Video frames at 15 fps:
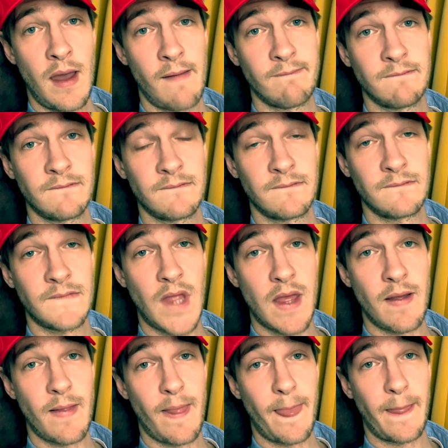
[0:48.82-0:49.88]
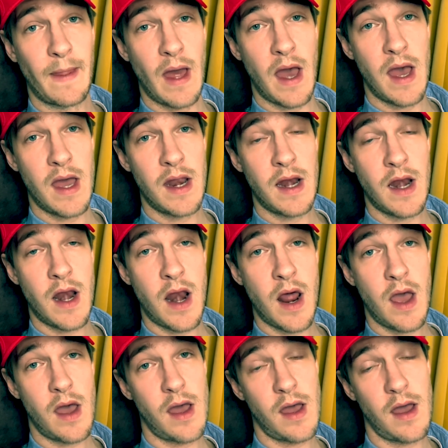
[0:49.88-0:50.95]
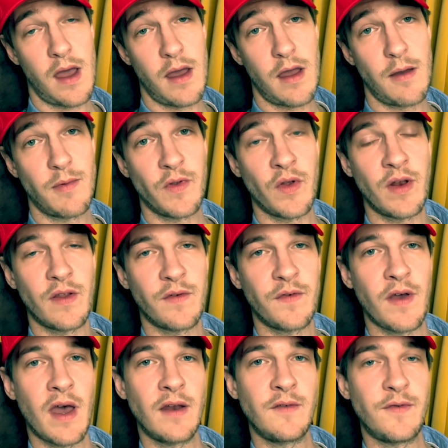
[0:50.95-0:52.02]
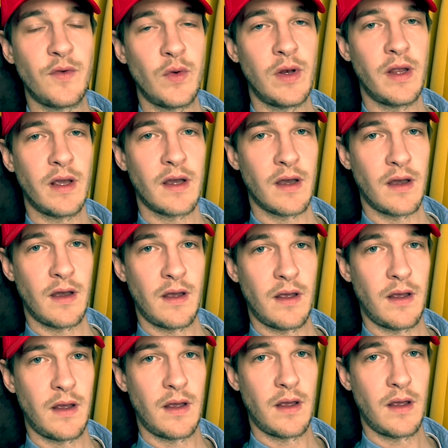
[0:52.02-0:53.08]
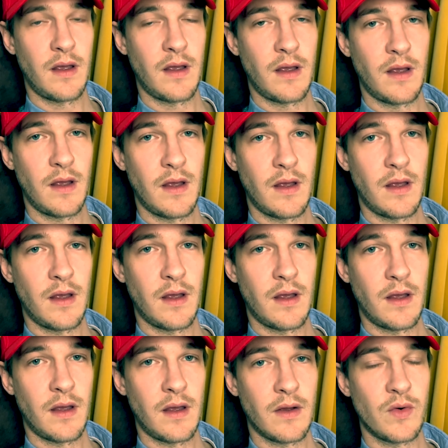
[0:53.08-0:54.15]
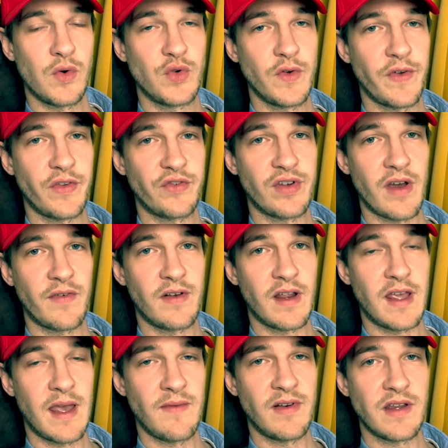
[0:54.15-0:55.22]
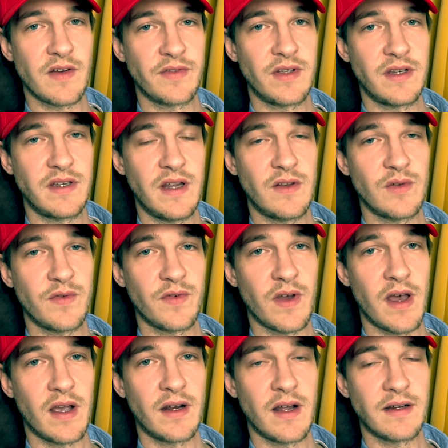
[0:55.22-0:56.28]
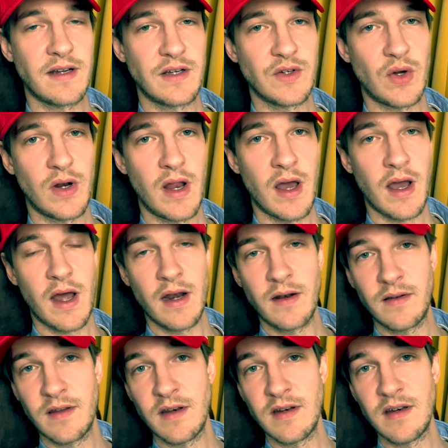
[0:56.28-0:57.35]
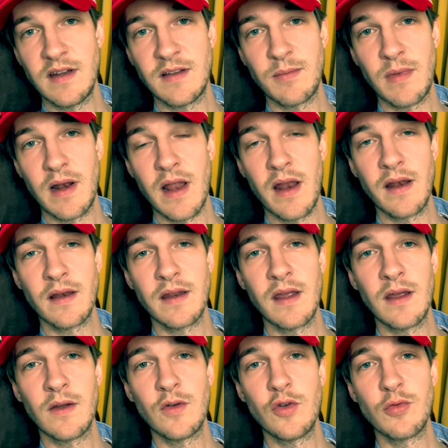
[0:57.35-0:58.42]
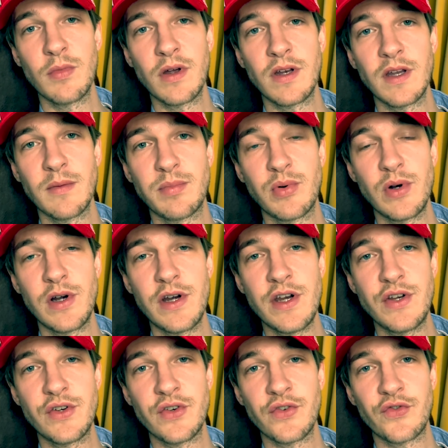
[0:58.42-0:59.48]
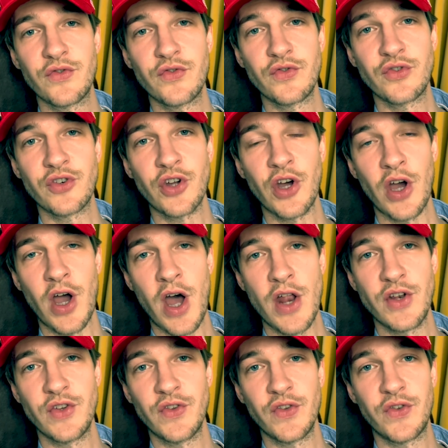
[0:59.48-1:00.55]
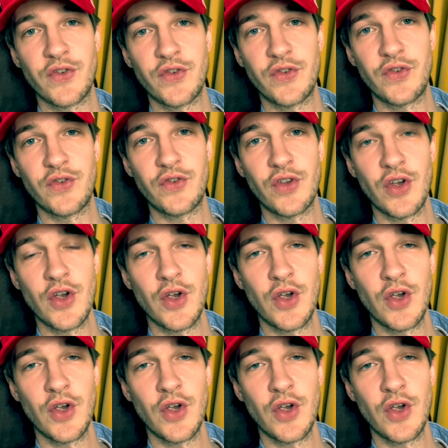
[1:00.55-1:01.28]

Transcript: Äh, ein äh, besonders feinfühliger Kulturwissenschaftler kämen vielleicht auf die Idee zu fragen nach der Toleranz in diesem Land gegenüber der politischen Trans.